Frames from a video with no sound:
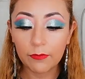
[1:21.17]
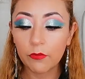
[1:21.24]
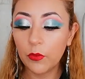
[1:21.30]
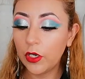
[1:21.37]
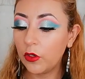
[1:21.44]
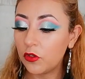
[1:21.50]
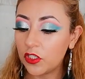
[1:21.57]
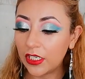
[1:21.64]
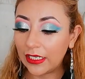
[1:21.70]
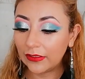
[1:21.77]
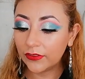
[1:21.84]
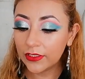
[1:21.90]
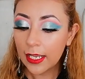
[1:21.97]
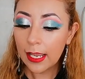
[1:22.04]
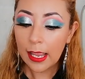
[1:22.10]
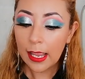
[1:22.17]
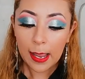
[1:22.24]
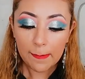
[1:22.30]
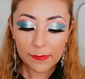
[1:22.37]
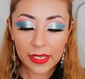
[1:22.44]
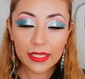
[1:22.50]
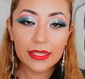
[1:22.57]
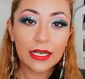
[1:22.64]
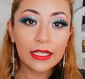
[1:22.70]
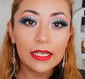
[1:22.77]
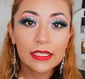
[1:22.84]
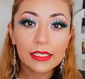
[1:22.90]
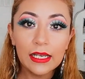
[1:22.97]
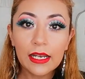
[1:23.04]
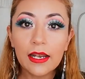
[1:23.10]
Bueno, chicas, mientras
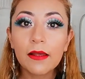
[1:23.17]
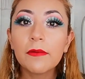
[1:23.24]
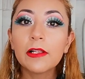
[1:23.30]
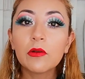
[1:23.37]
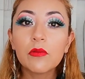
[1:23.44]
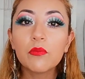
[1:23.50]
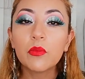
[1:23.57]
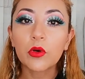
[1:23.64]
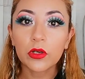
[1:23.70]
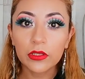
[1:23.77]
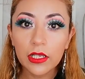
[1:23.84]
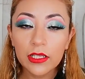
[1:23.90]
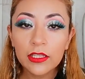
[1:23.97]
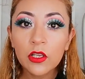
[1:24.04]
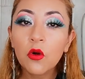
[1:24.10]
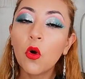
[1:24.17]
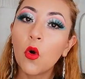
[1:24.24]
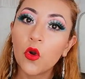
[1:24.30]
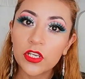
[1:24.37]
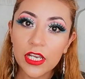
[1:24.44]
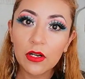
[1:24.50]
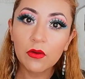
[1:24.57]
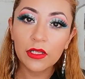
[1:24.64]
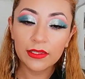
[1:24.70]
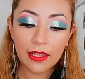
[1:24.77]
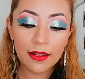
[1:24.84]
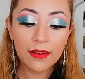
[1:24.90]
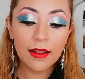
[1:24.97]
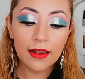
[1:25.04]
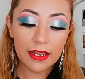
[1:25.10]
les sale el aviso importante o ya lo
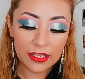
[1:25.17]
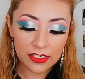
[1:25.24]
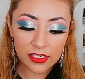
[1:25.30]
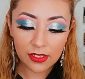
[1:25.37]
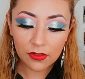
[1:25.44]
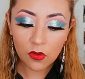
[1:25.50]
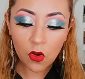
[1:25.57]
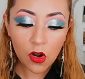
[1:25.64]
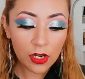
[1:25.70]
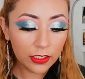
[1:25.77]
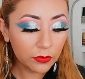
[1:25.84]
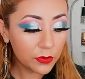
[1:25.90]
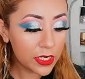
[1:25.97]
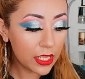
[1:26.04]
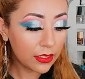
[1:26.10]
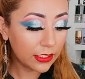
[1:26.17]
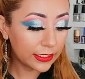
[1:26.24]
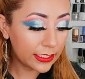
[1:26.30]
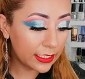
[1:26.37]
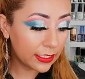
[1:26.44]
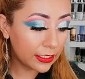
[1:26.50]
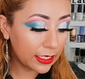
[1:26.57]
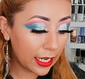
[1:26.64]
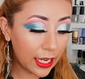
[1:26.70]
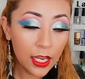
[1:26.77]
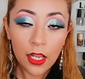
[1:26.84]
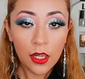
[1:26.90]
están leyendo, les voy a decir que